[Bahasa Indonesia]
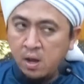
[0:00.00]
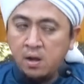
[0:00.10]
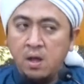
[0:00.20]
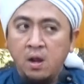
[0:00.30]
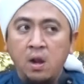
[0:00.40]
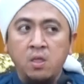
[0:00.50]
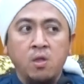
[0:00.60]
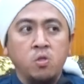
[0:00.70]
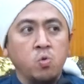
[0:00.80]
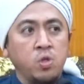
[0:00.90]
dan dari
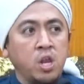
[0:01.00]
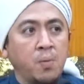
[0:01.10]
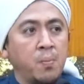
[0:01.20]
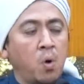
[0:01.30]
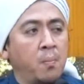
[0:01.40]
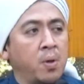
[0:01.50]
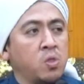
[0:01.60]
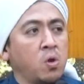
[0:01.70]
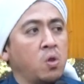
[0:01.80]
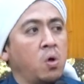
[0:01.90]
lisan suci Nabi Muhammad
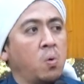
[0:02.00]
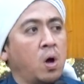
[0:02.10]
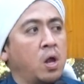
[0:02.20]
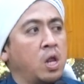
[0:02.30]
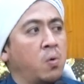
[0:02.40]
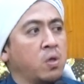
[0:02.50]
sallallahu alaihi